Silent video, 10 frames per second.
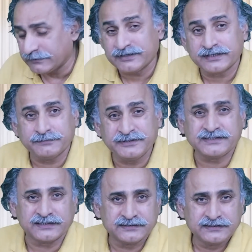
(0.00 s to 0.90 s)
का मगर अभी
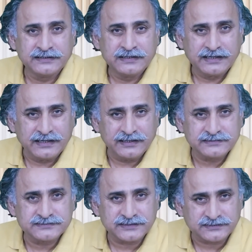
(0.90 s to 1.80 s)
तक
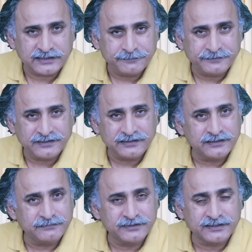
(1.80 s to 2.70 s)
आज सत्रह अप्रैल
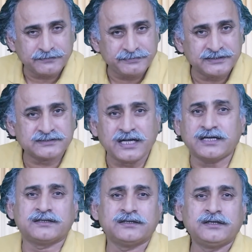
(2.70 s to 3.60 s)
है मगर अभी
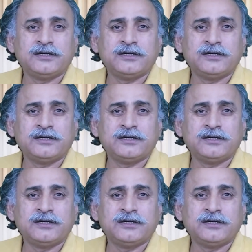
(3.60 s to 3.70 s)
तक